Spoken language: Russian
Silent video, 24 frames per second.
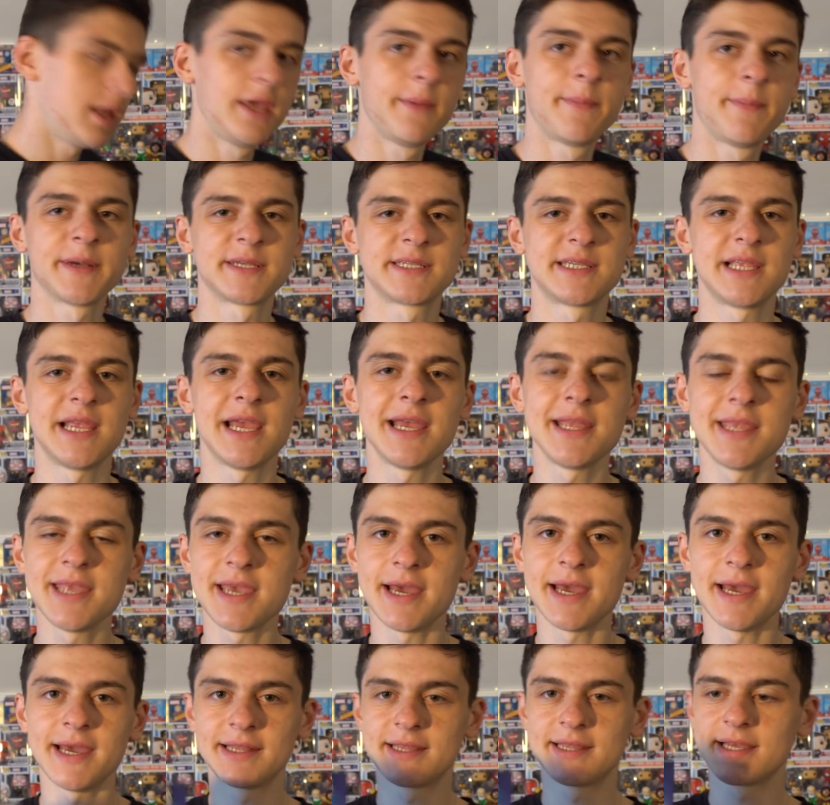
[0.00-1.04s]
И
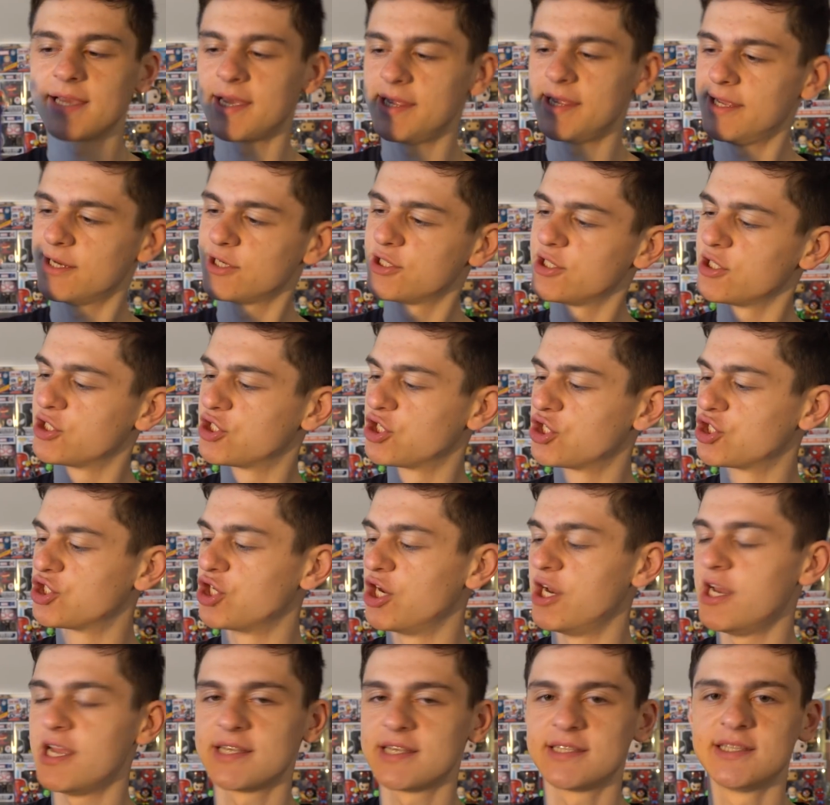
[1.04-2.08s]
последнее, это, конечно же,
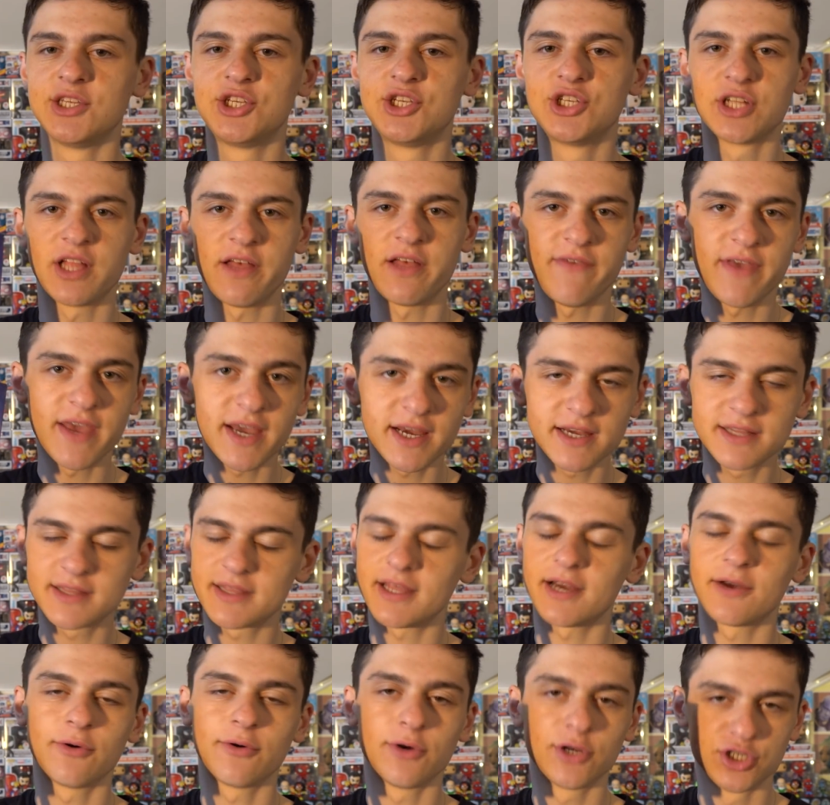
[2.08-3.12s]
Железный Человек,
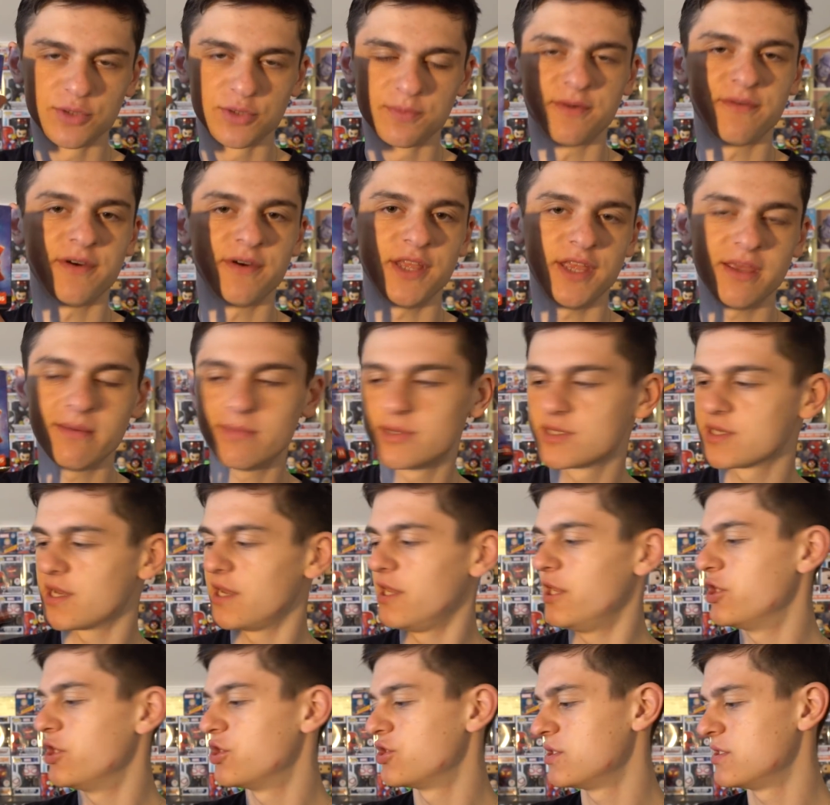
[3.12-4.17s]
такой же по Войне
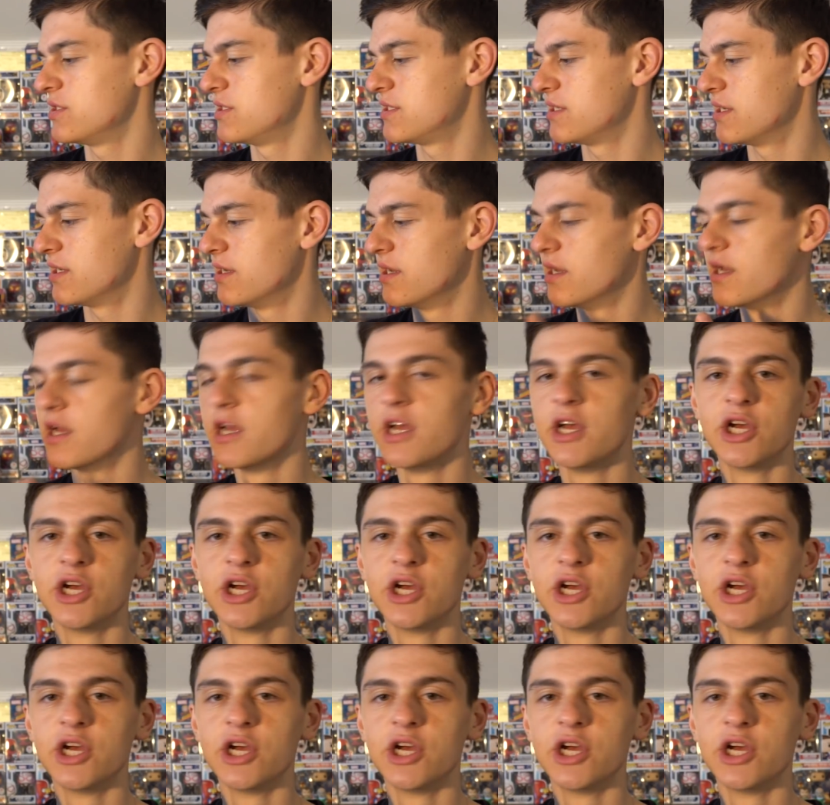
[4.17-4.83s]
Бесконечности.